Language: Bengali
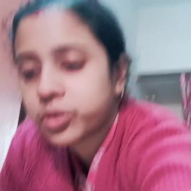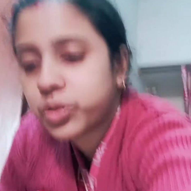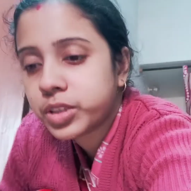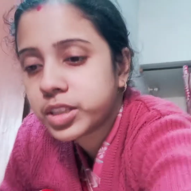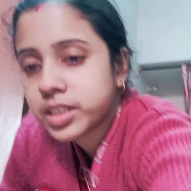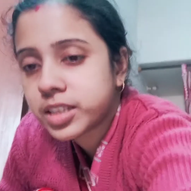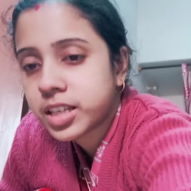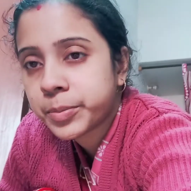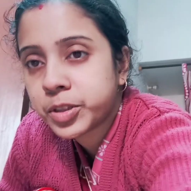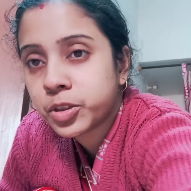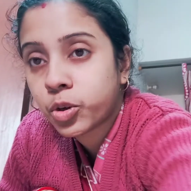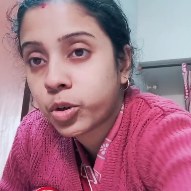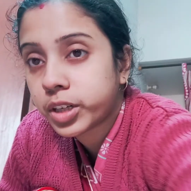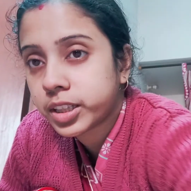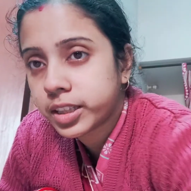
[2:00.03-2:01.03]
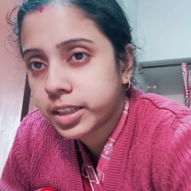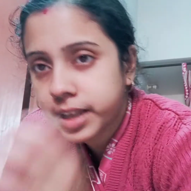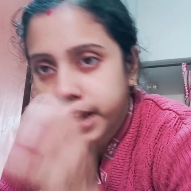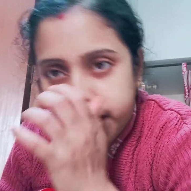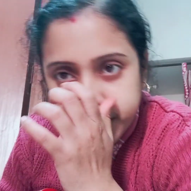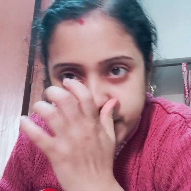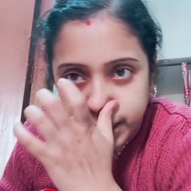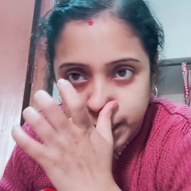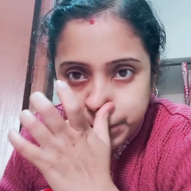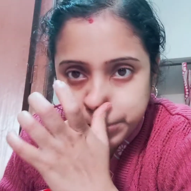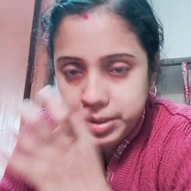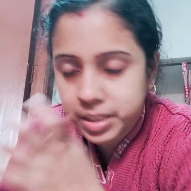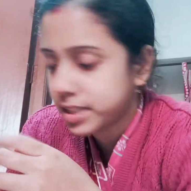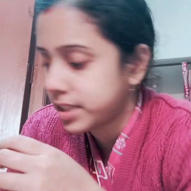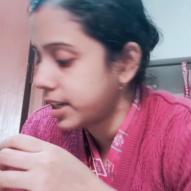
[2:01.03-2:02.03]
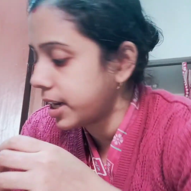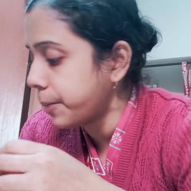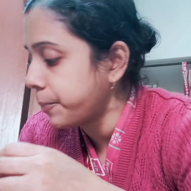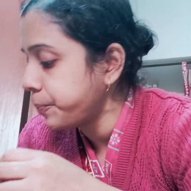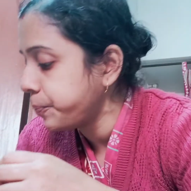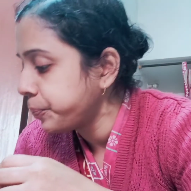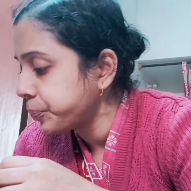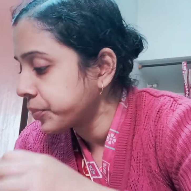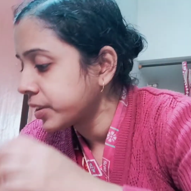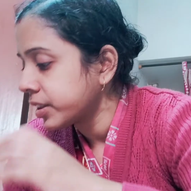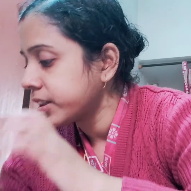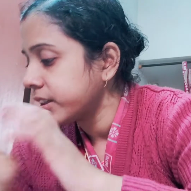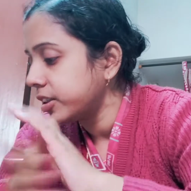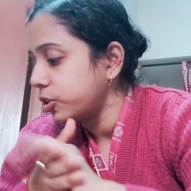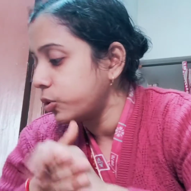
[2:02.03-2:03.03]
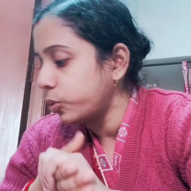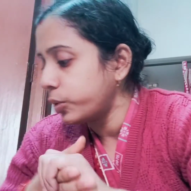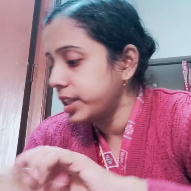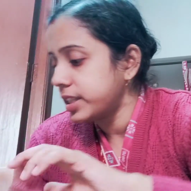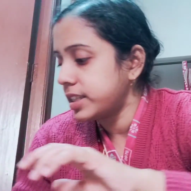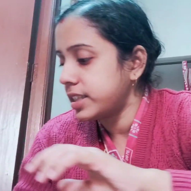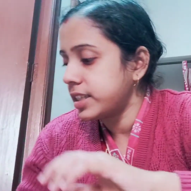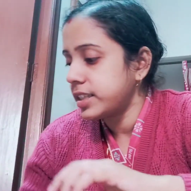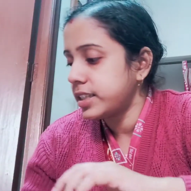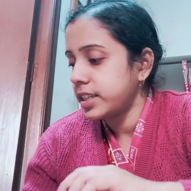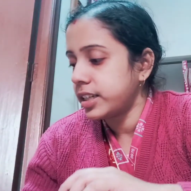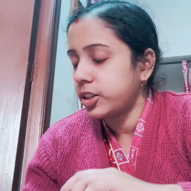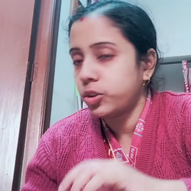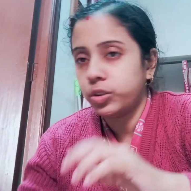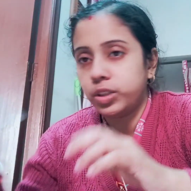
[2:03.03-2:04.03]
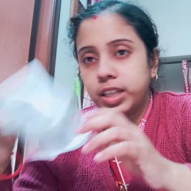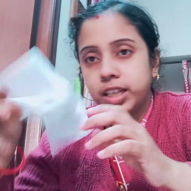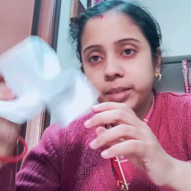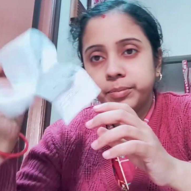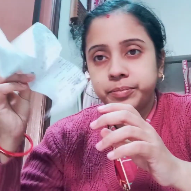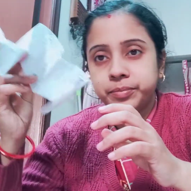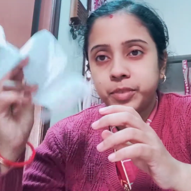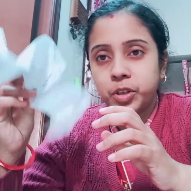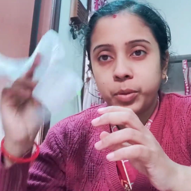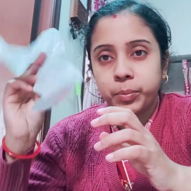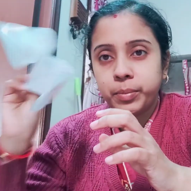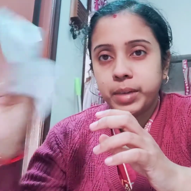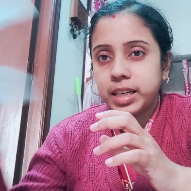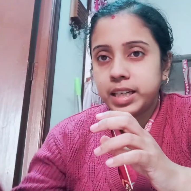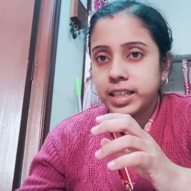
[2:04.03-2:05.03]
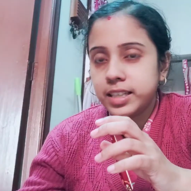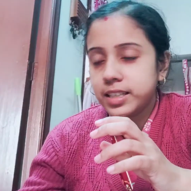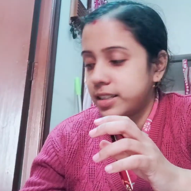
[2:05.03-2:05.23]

এসছে আমি নটা থেকে একটা টাইম দিয়েছিলাম তো এসে চেক করলাম লম্বা লিস্ট